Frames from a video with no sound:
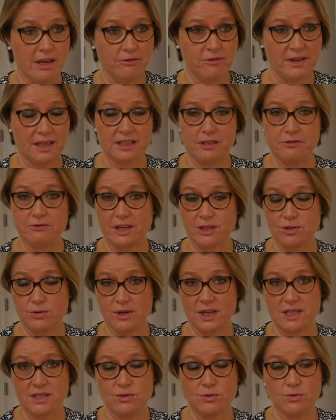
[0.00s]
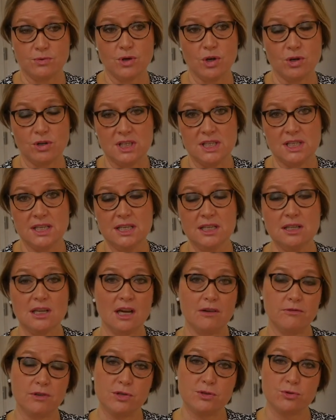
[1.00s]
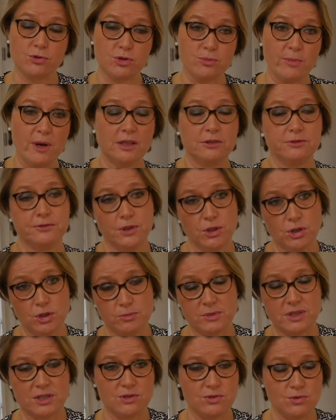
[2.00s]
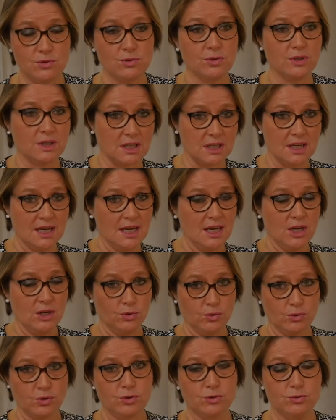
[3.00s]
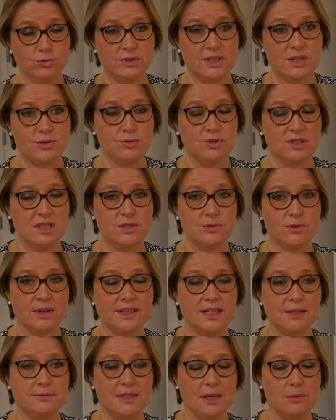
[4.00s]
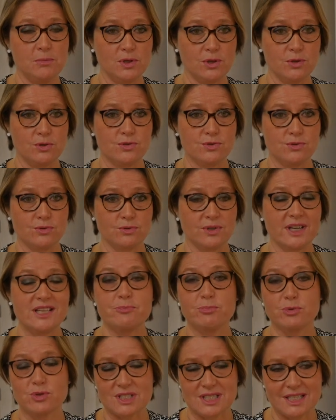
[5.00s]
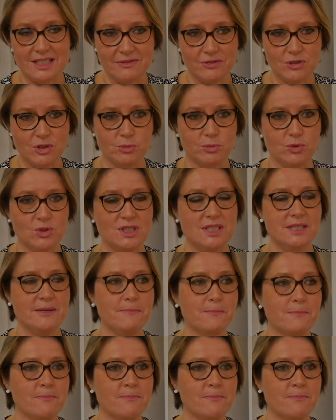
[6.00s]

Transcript: faire des facturations en ligne avec son smartphone, bien sûr. Et donc, tous des outils sont adaptables, sont responsifs, comme on dit.